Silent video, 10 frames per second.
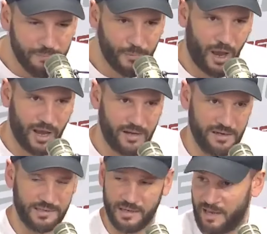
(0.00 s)
معين
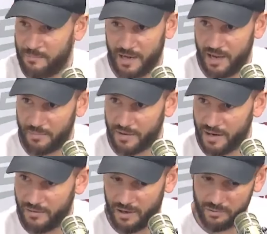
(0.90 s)
ناس اي ملاعب
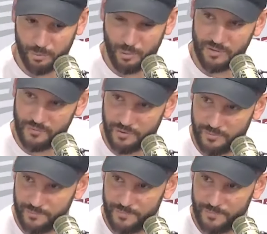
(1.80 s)
يراه عنده بوا فورم